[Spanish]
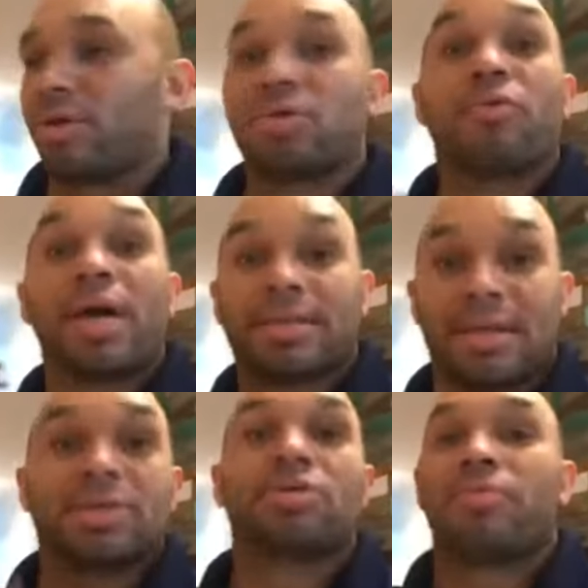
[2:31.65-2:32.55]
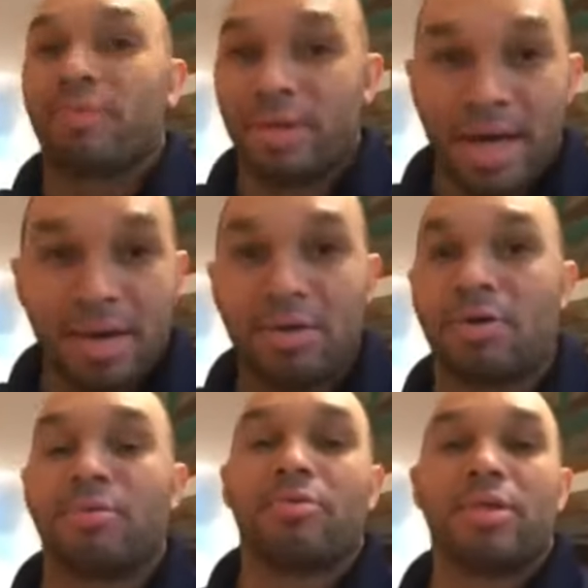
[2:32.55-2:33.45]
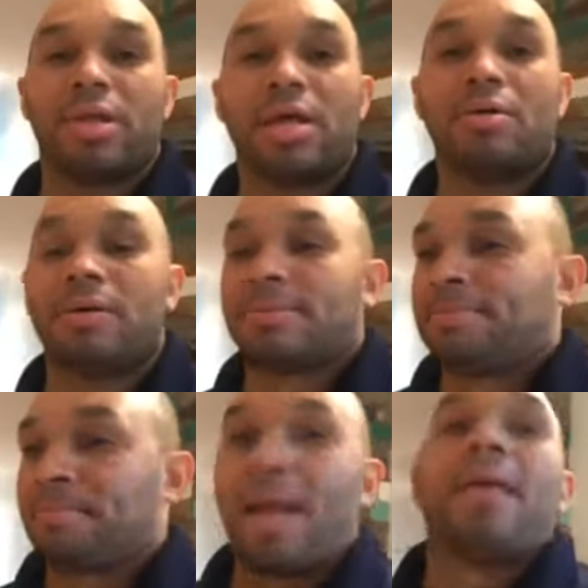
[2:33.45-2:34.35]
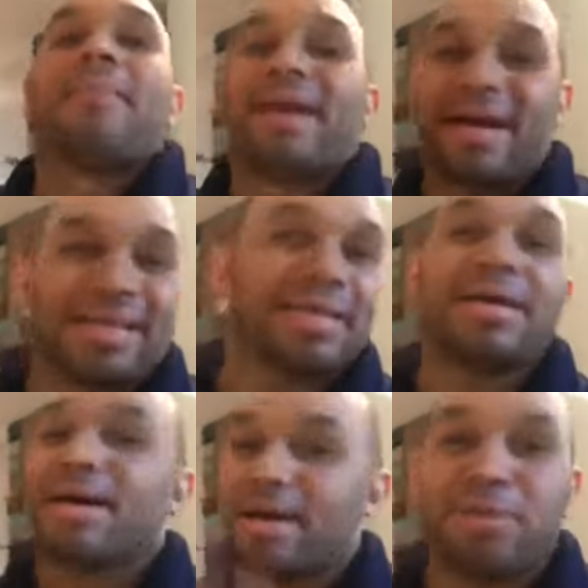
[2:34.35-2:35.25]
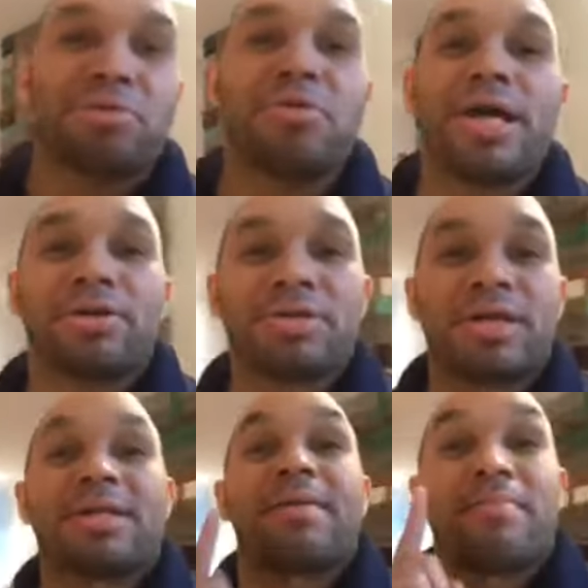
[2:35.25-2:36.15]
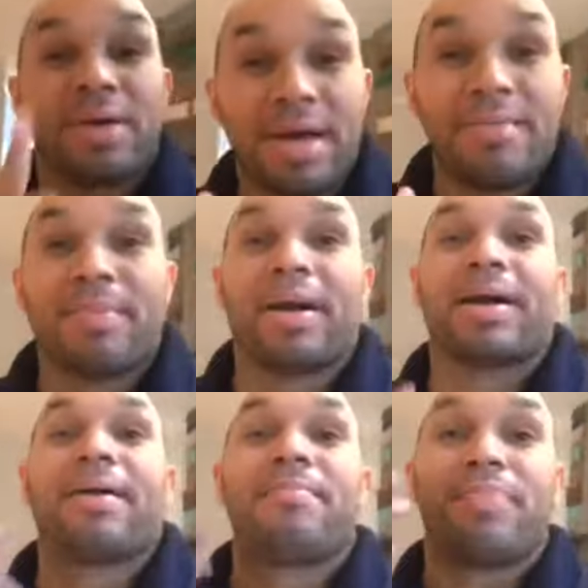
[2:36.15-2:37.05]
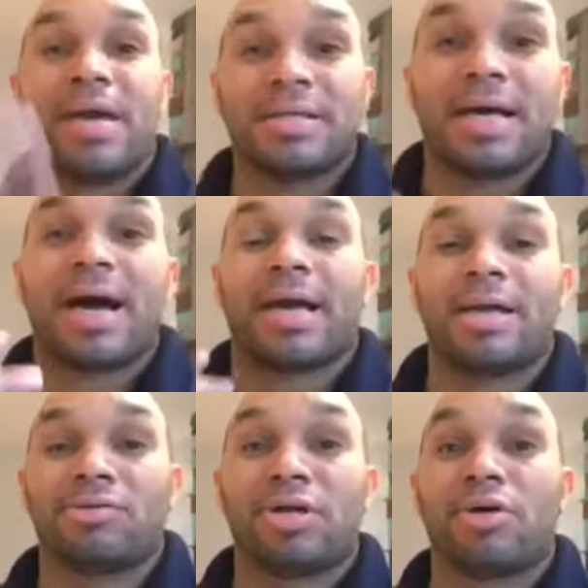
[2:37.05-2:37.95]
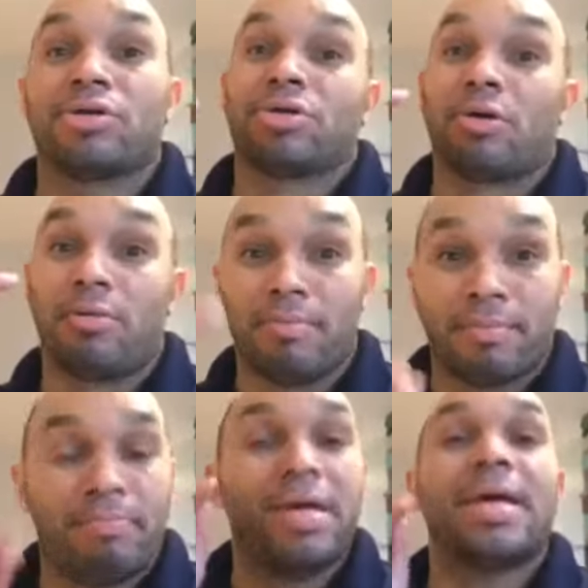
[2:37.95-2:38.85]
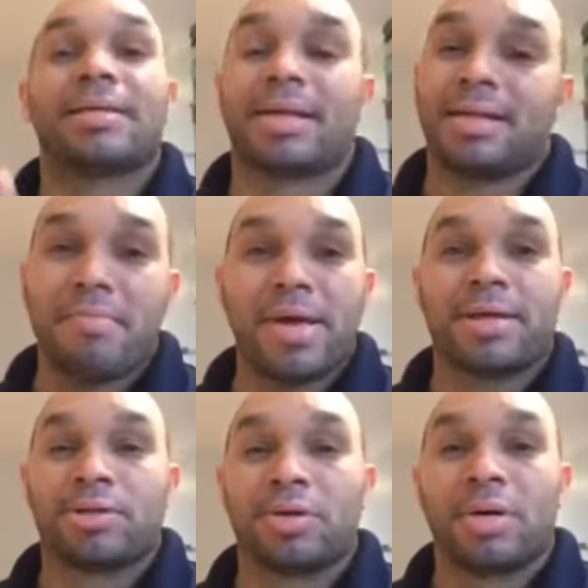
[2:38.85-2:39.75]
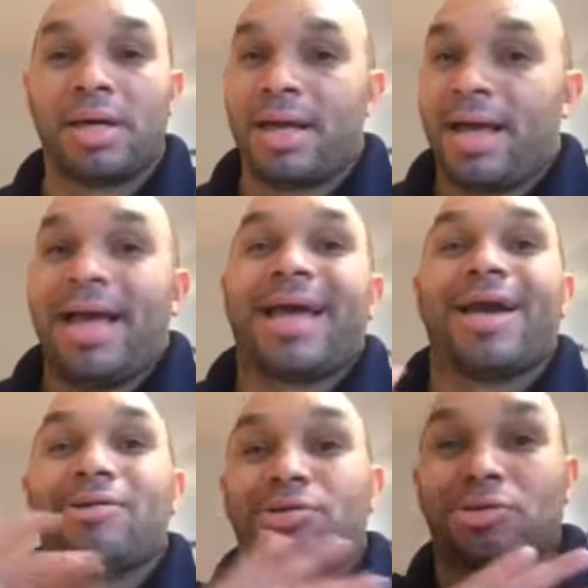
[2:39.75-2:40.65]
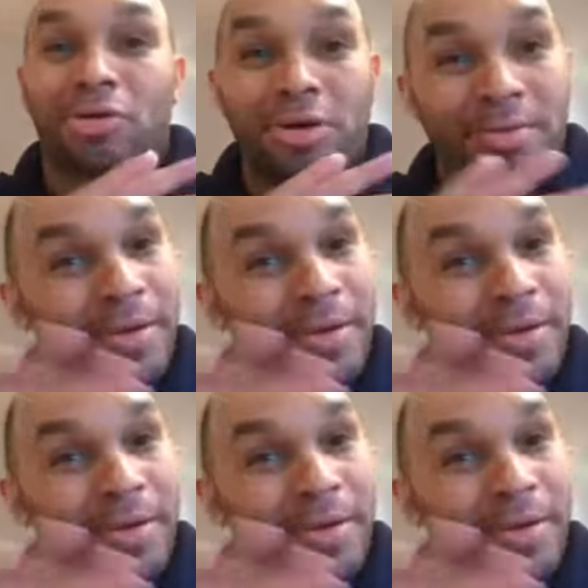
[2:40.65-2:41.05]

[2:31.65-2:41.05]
Por eso voy a hacer esos videos, como voy digo, para que sigan instruyéndote y también para que empieces a crear tu negocio con mi entrenamiento, que lo estoy